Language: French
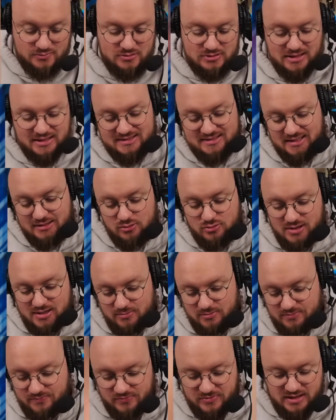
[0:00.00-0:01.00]
Ah, c'est
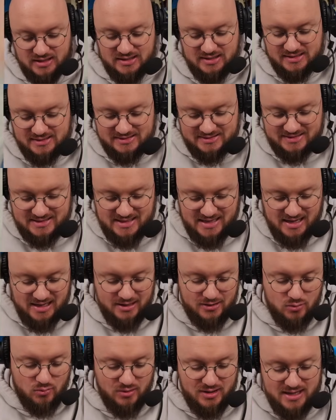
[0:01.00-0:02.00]
incroyable. C'est
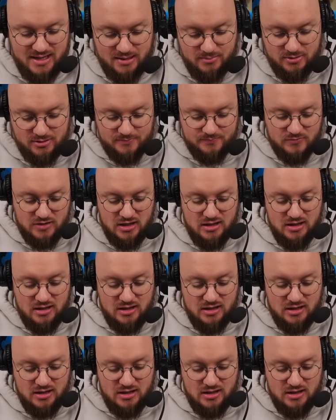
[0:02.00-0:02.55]
incroyable.